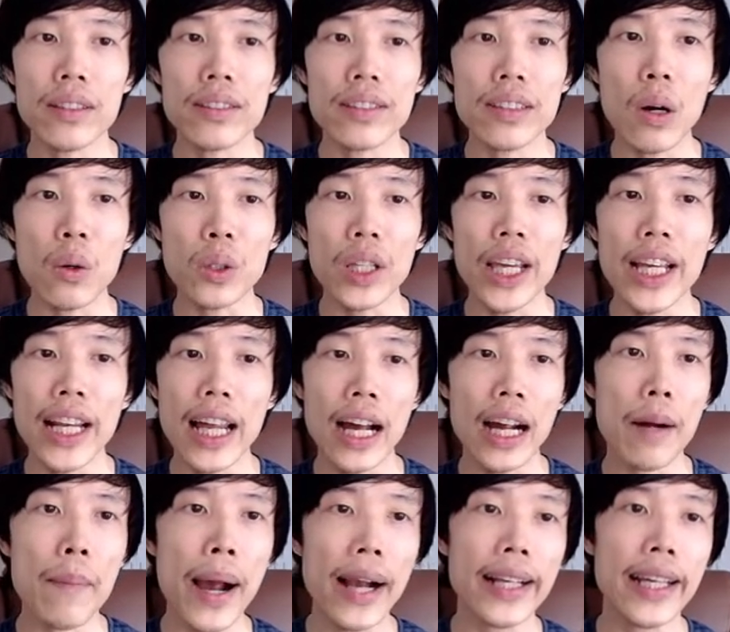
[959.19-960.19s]
đầu tiên là
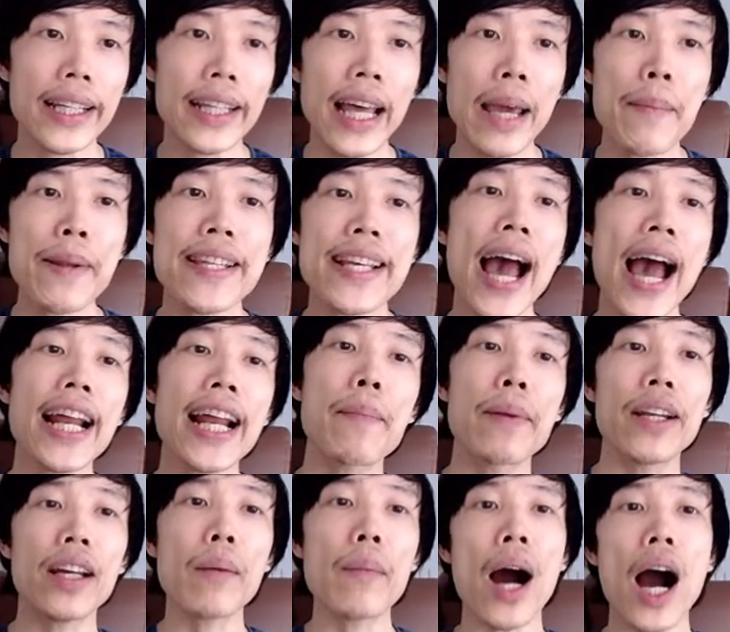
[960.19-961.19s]
các bạn nhìn thấy bên trái đây
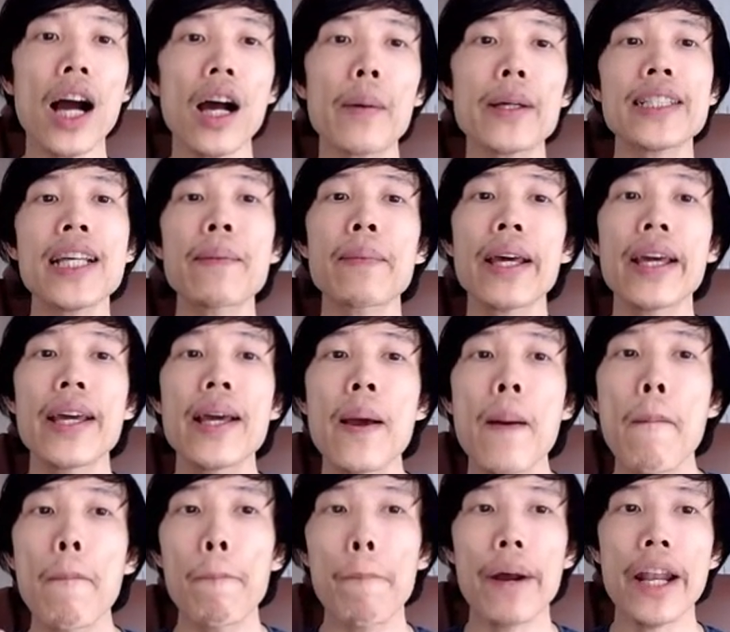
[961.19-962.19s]
mình có mở các bạn xem này
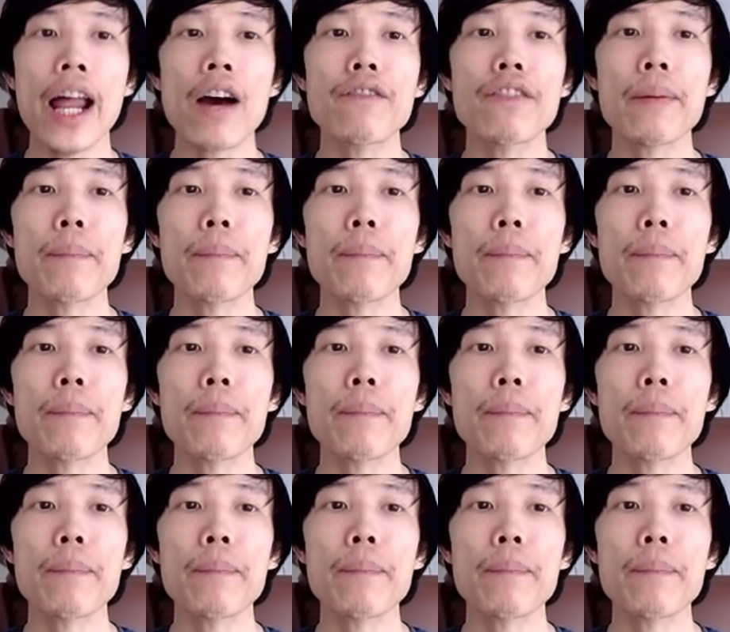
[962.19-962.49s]
mình học về